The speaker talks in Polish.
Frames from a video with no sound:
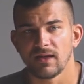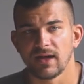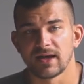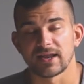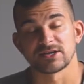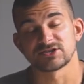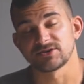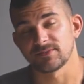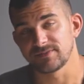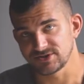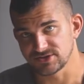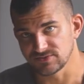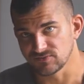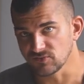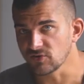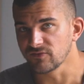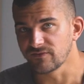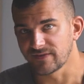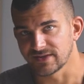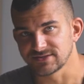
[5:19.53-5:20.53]
a raczej będzie
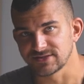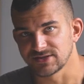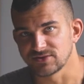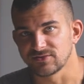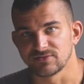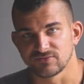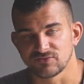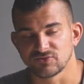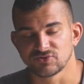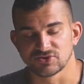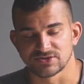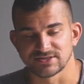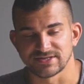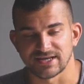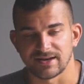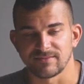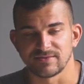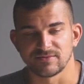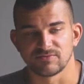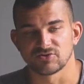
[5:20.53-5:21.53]
mógł więcej dużo
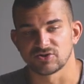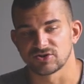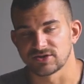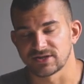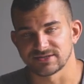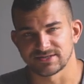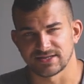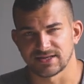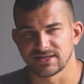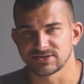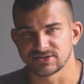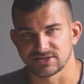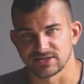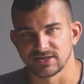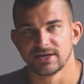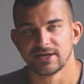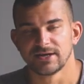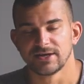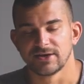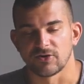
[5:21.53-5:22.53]
zarabiać, bo to też
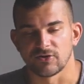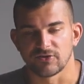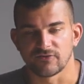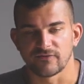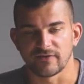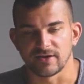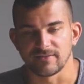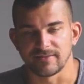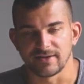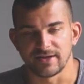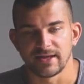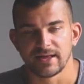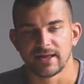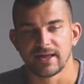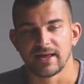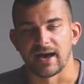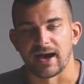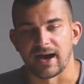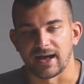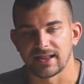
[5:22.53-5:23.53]
zależy od firmy,
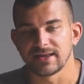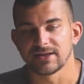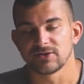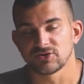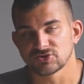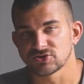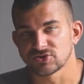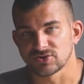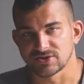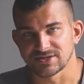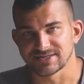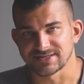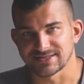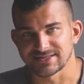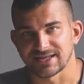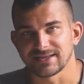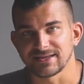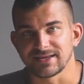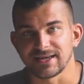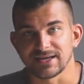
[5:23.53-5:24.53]
ale no co do
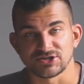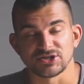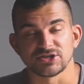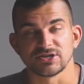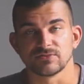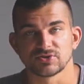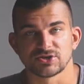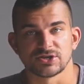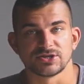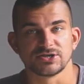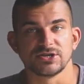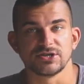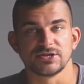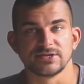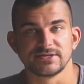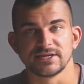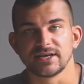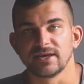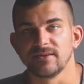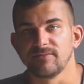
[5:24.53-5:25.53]
zasady ja się nie muszę
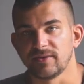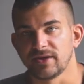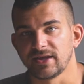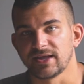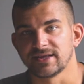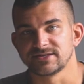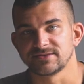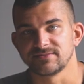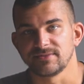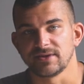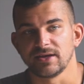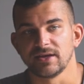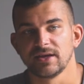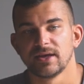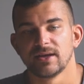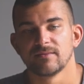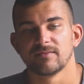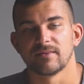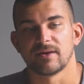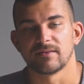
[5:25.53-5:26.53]
dzielić z nikim pieniędzmi,
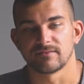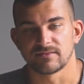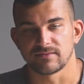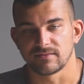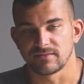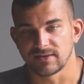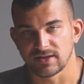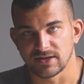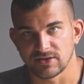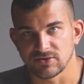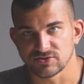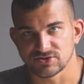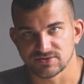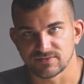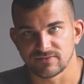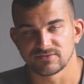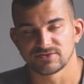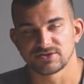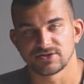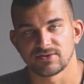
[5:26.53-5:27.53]
mam
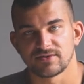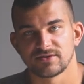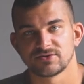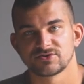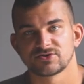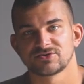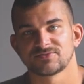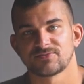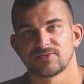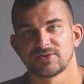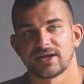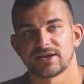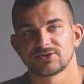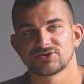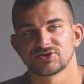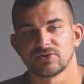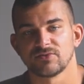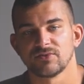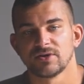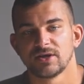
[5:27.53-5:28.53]
jednoosobową działalność
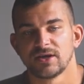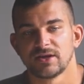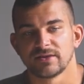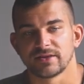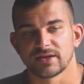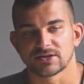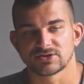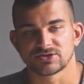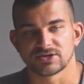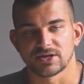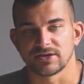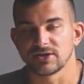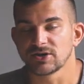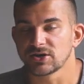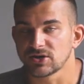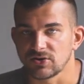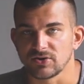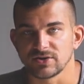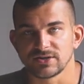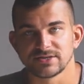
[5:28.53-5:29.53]
gospodarczą, także
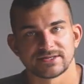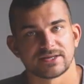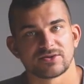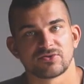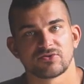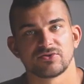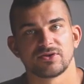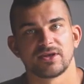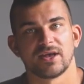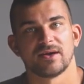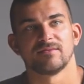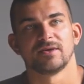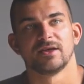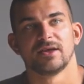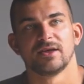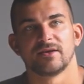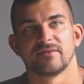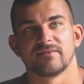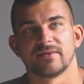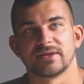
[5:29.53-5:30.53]
nikogo nie zatrudniam,
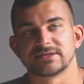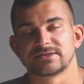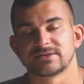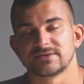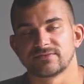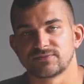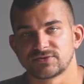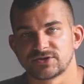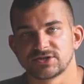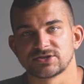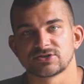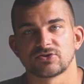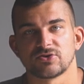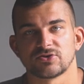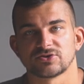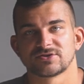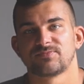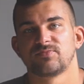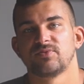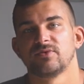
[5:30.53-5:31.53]
więc
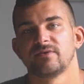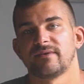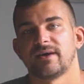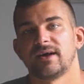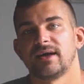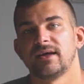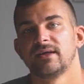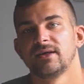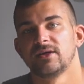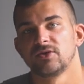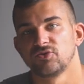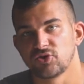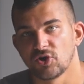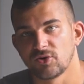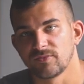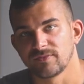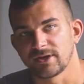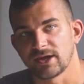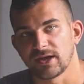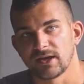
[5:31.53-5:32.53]
wszystko spływa
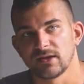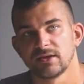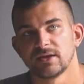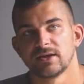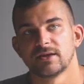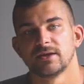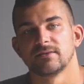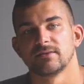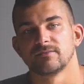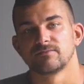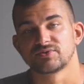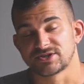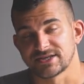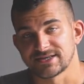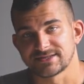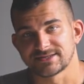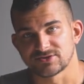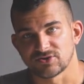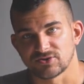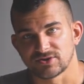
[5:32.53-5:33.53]
do mnie,
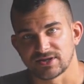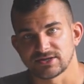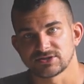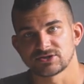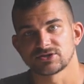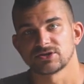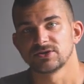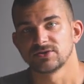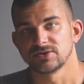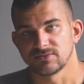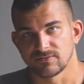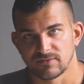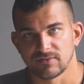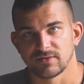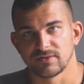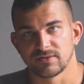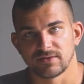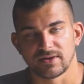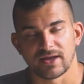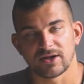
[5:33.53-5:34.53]
przez co też
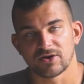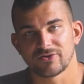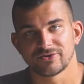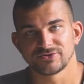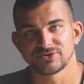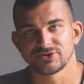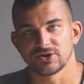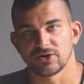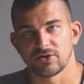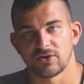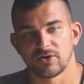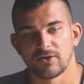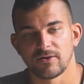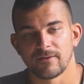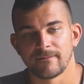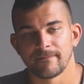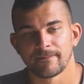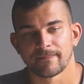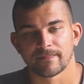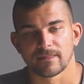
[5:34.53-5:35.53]
y, jak chodzi
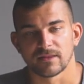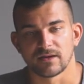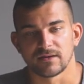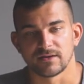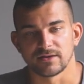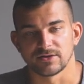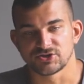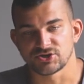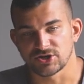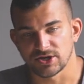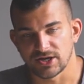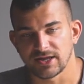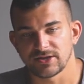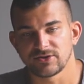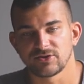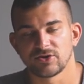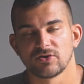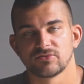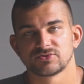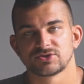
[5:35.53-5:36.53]
o e,
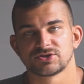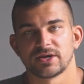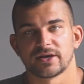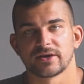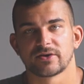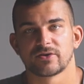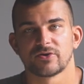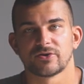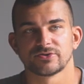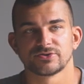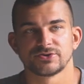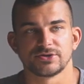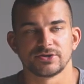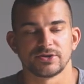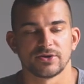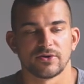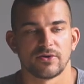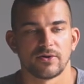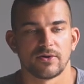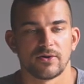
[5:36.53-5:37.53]
średnią, czy jak
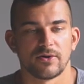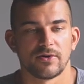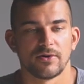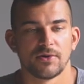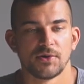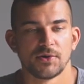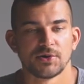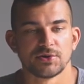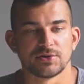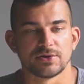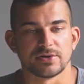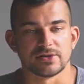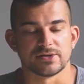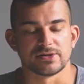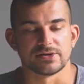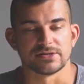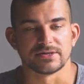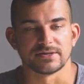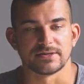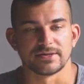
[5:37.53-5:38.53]
chodzi o
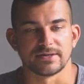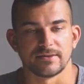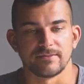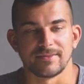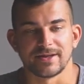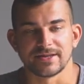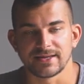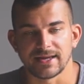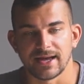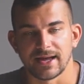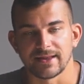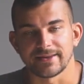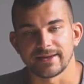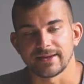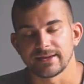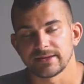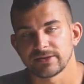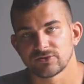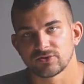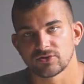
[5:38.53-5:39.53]
e,
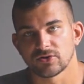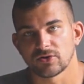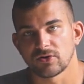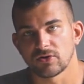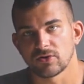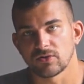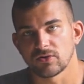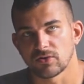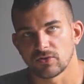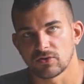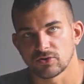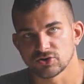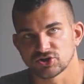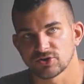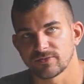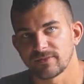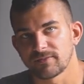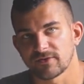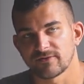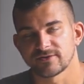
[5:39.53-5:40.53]
medianę, to
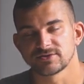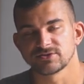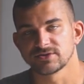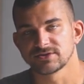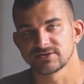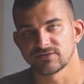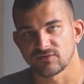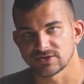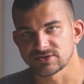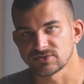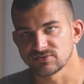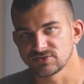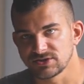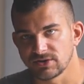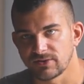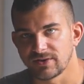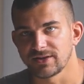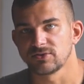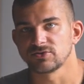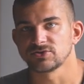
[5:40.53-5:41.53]
osoby prowadzące własną
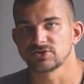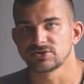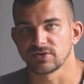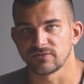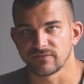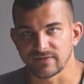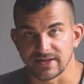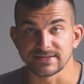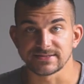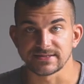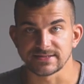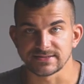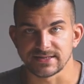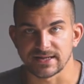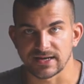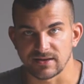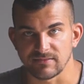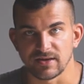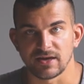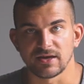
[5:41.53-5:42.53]
działalność więcej
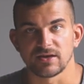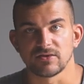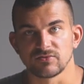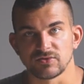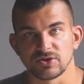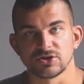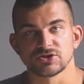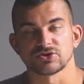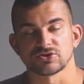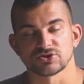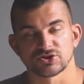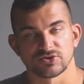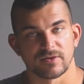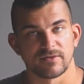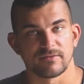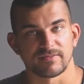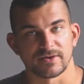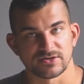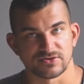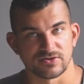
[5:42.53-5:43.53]
zarabiają niż
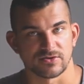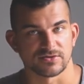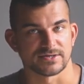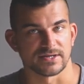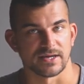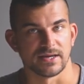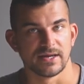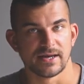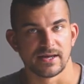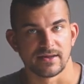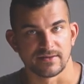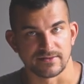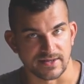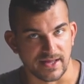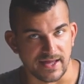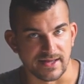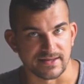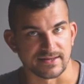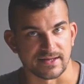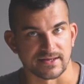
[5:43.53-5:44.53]
osoby pracujące
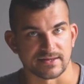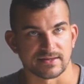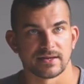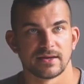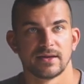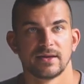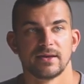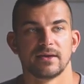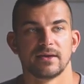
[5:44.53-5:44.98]
na etat.